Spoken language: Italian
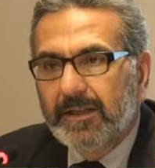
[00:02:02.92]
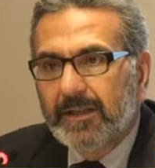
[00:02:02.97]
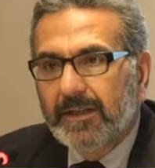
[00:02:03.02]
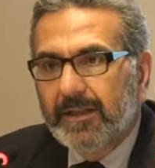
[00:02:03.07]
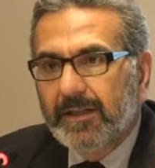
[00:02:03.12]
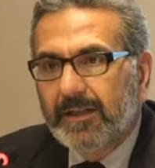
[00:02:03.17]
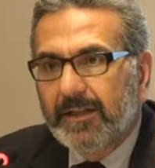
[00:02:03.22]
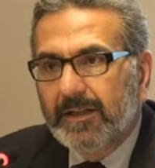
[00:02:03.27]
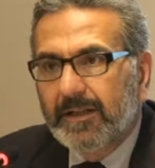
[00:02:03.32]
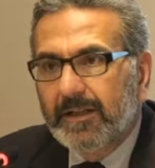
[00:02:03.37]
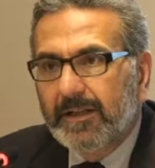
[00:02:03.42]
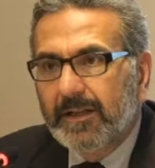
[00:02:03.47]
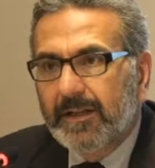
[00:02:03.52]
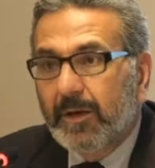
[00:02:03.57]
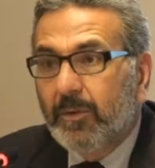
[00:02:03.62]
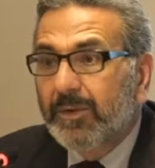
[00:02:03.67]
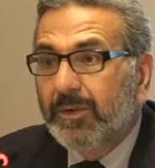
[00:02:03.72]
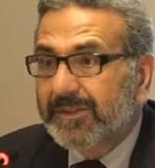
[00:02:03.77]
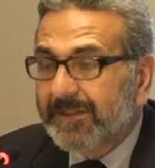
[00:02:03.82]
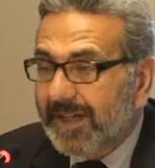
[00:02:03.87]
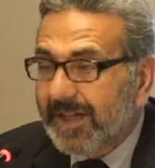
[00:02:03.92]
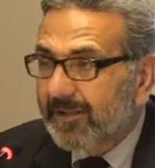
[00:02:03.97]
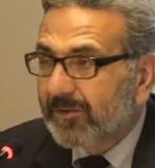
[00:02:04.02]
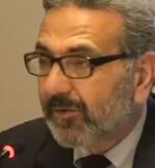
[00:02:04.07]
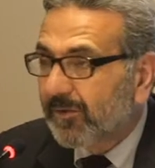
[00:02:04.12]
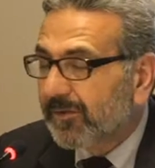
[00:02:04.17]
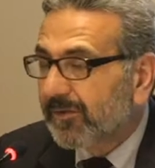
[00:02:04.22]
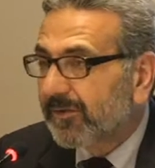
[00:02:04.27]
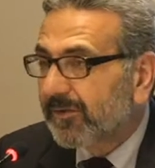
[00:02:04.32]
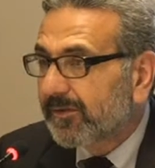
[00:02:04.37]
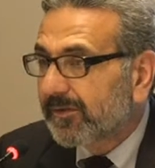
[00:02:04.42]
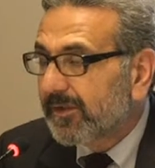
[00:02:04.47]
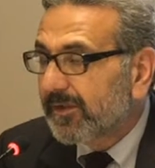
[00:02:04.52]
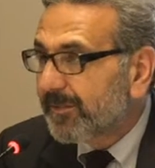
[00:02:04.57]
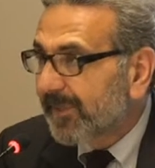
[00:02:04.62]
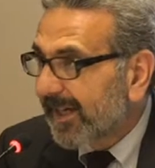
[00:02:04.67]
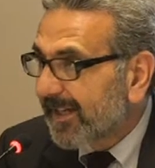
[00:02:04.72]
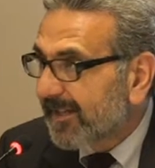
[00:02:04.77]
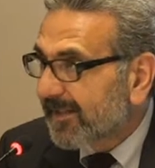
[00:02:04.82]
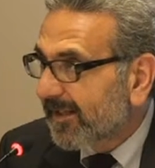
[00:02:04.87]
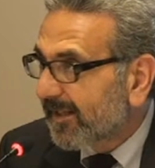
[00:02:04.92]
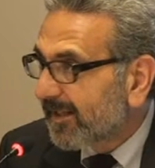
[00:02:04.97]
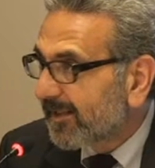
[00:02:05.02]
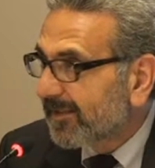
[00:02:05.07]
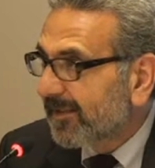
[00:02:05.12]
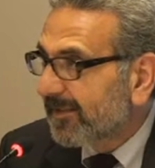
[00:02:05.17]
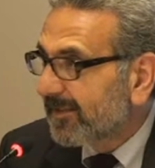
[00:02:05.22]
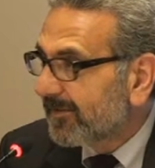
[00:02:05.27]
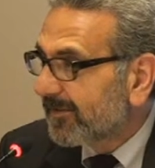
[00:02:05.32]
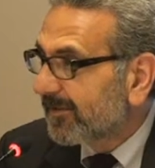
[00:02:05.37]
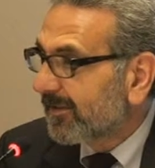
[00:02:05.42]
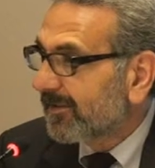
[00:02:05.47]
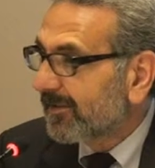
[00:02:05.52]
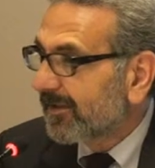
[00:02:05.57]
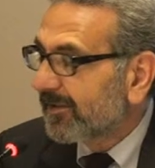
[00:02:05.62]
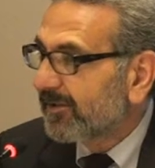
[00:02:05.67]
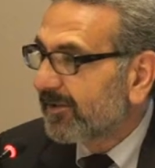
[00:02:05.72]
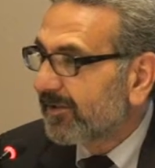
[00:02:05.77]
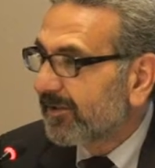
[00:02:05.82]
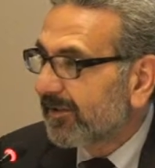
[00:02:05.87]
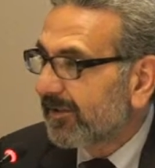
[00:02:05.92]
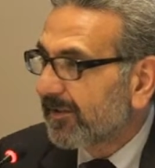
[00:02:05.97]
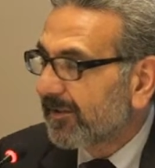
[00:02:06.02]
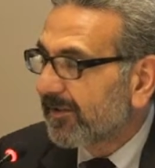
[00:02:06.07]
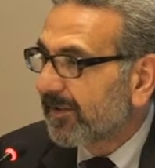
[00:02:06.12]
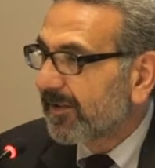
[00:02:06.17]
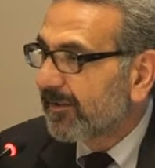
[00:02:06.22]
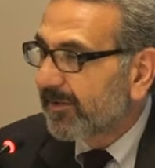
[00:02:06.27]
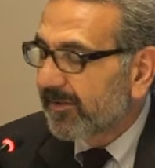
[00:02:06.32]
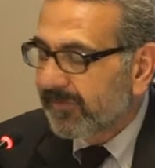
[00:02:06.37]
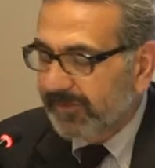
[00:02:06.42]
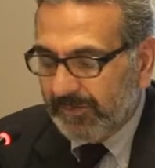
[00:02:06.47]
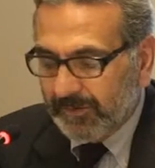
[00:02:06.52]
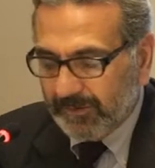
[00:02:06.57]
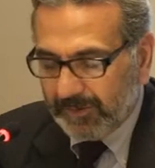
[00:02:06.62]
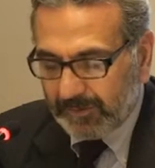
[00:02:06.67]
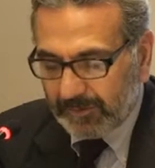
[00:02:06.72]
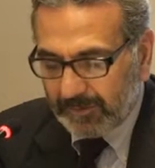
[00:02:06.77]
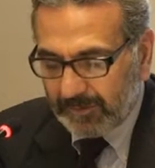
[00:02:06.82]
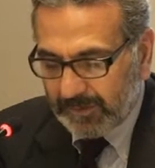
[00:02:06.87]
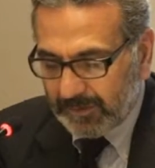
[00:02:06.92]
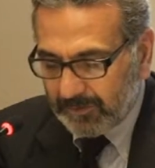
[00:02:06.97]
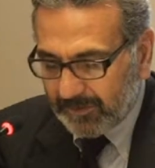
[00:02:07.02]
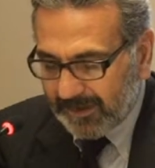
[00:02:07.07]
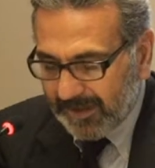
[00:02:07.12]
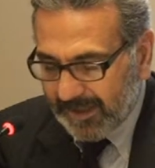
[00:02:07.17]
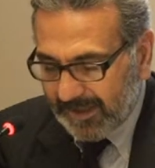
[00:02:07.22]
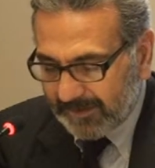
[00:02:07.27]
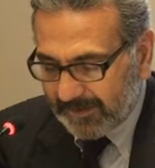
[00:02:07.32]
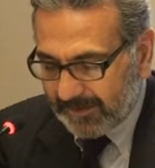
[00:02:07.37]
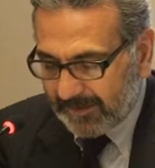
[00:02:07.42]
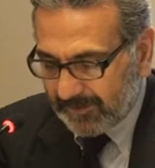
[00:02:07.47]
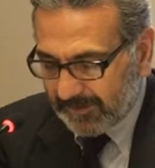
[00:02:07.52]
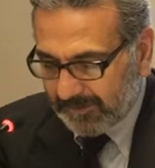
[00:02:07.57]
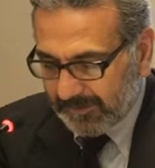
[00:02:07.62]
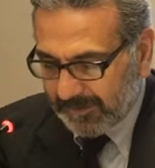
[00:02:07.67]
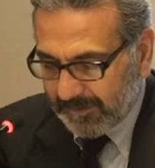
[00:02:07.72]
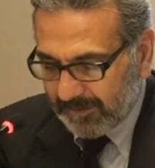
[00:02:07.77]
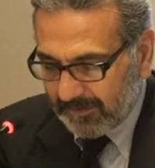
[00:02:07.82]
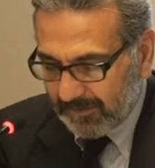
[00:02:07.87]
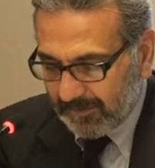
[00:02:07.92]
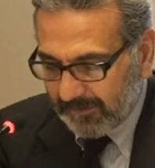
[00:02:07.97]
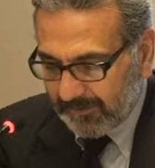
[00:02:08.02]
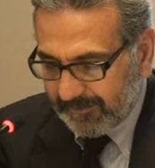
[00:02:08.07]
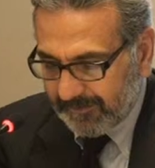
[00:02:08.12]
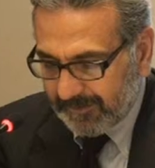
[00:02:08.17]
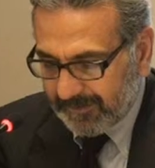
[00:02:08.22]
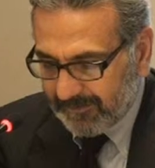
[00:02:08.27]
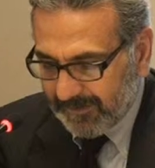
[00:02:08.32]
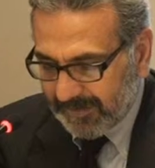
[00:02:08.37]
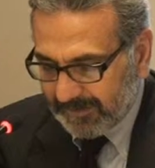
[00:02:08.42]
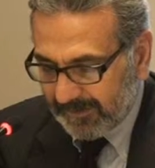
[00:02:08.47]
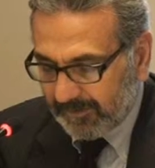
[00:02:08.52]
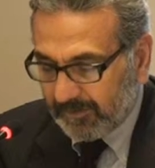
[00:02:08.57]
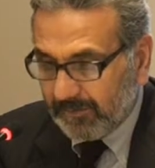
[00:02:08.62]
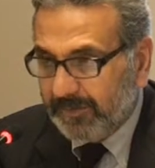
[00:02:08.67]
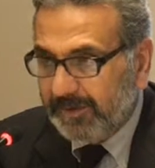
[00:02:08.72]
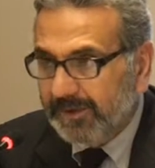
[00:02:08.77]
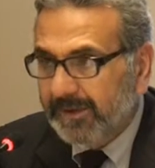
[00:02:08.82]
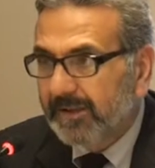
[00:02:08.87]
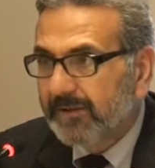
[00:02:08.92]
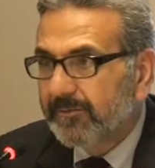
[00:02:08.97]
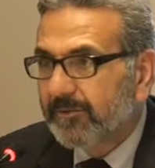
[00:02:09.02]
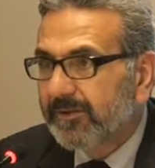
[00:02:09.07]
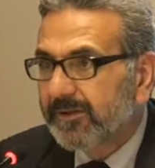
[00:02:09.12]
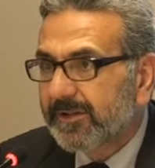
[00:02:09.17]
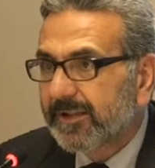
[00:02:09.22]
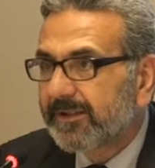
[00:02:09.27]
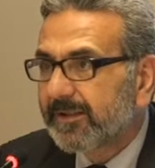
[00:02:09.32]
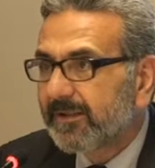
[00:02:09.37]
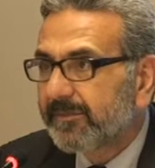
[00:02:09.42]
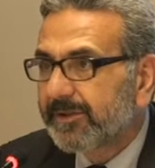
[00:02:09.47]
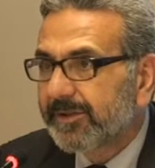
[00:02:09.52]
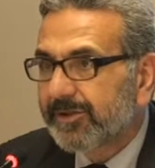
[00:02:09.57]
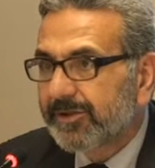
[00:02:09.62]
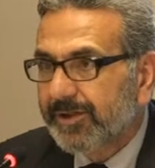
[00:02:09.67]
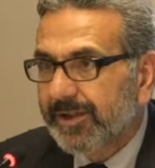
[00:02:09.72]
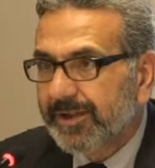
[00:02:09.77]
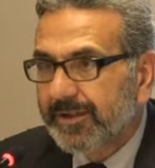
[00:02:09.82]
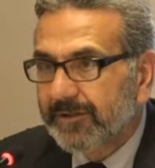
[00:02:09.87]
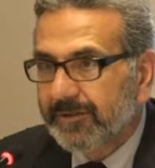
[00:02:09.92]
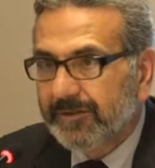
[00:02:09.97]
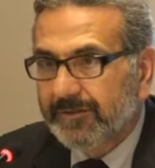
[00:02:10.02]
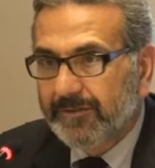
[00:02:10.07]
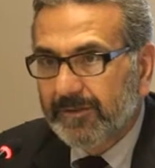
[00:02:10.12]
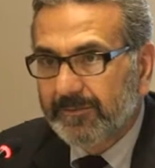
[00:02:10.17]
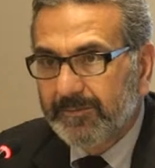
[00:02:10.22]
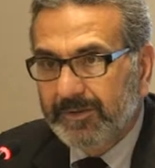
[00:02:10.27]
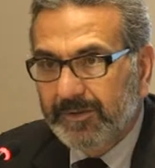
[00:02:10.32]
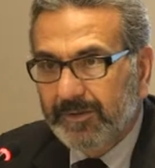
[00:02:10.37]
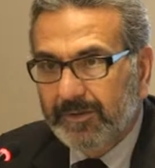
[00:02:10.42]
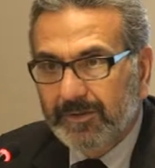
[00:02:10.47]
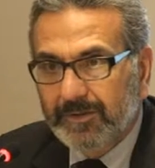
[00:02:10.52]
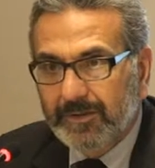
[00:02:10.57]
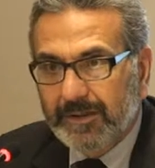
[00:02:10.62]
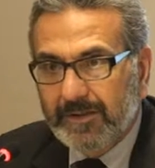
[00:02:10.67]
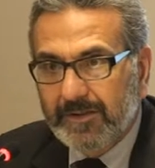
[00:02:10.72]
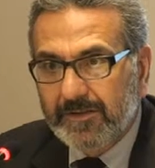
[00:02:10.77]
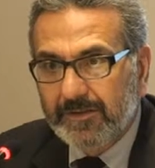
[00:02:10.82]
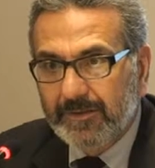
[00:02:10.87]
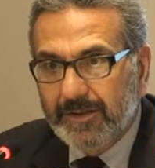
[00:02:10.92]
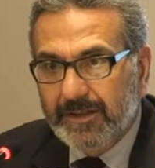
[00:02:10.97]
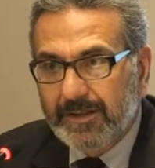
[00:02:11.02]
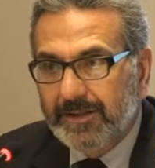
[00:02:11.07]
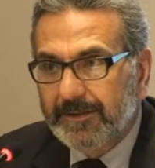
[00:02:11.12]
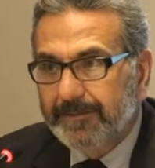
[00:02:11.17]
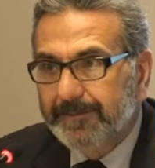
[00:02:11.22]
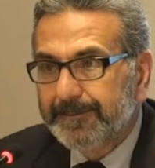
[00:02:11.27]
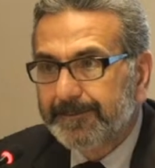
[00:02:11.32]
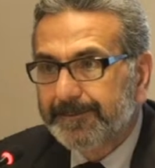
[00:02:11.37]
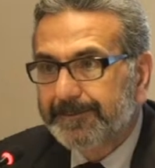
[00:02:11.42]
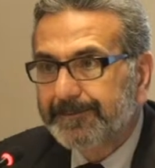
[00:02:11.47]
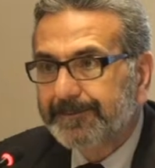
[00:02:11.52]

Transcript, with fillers: eh, e quest'anno si pensa che se, se, se, ci, se le previsioni sull'idroelettrico saranno confermate supereremo il 30% del fabbisogno nazionale.